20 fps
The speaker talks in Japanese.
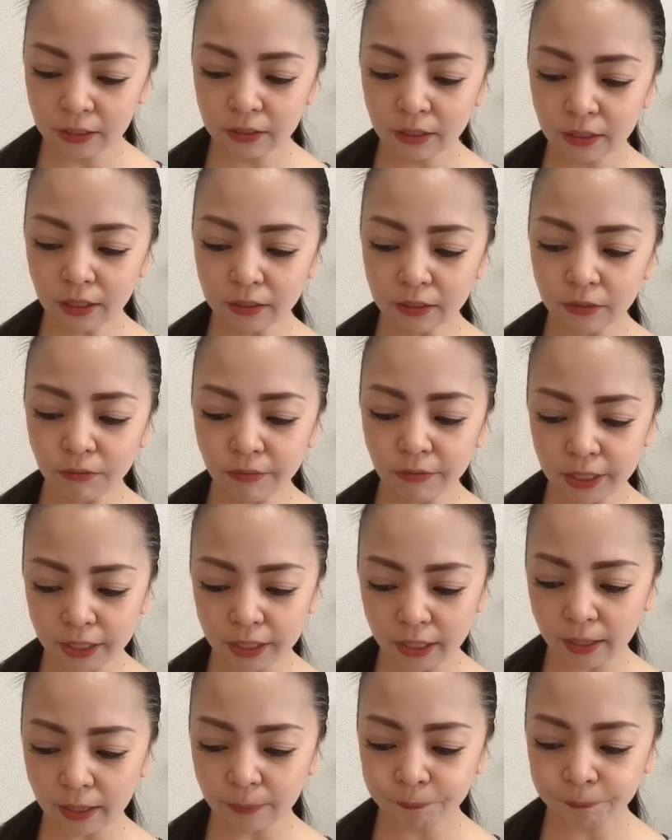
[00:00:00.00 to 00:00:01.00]
であとは
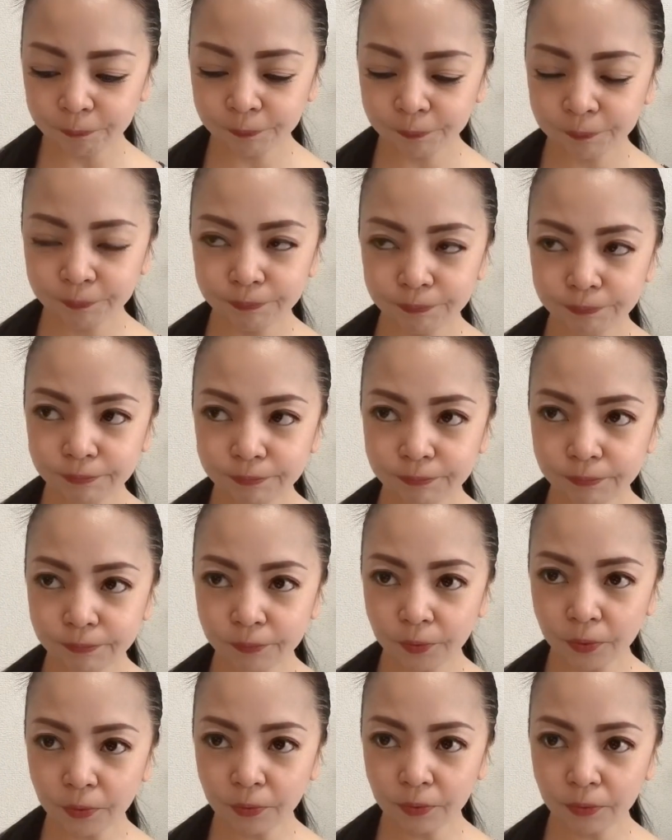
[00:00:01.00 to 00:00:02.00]
ねうん
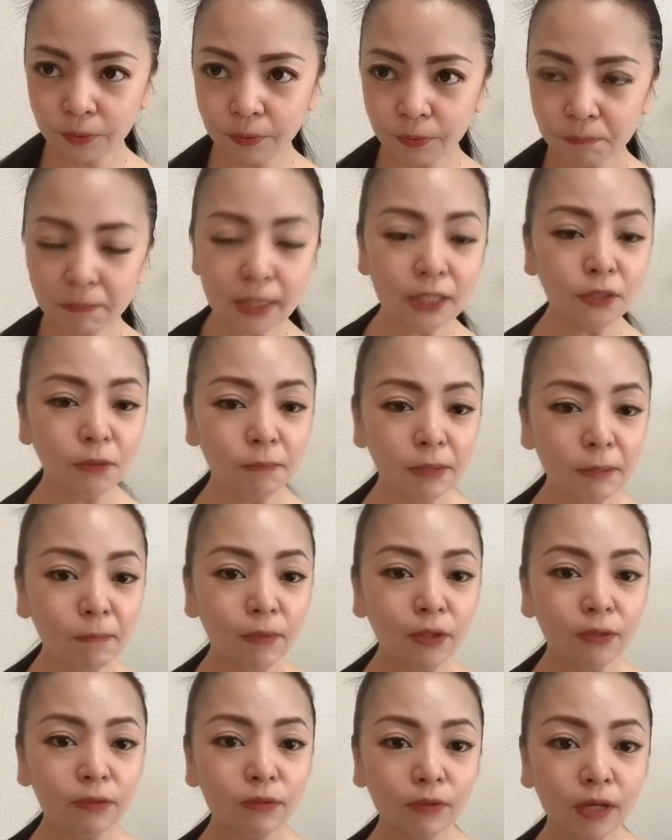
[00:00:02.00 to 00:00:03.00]
とまあ、飲み
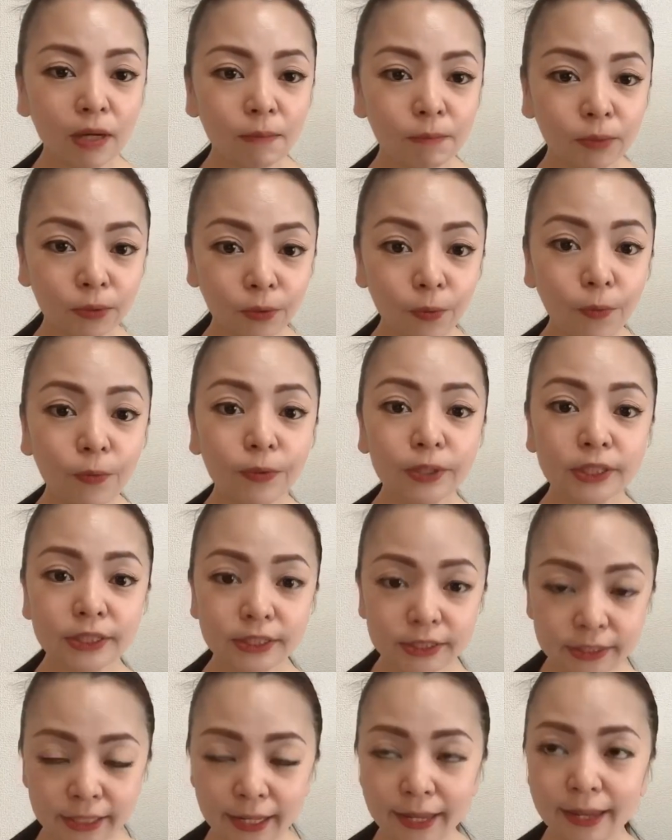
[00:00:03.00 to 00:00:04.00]
物とかも用意
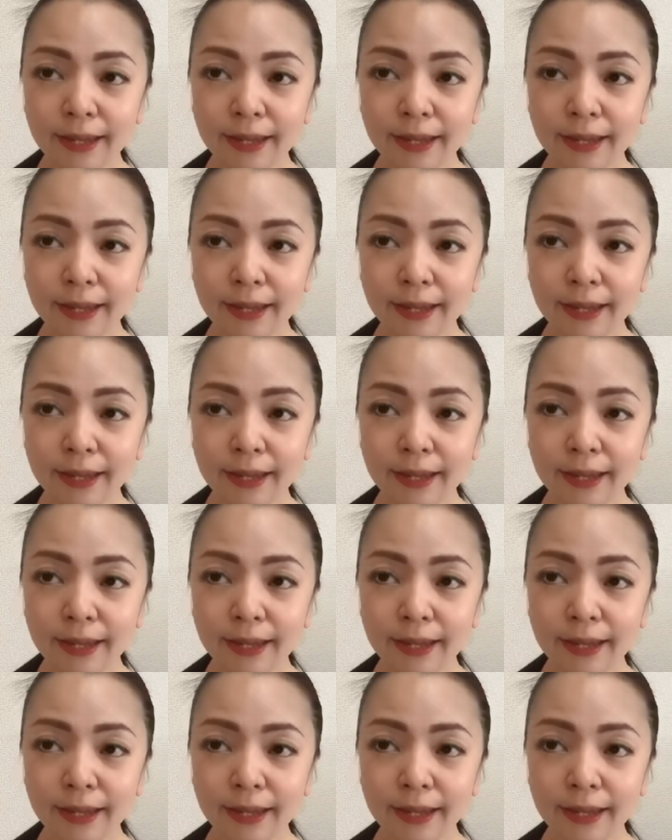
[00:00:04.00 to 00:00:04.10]
して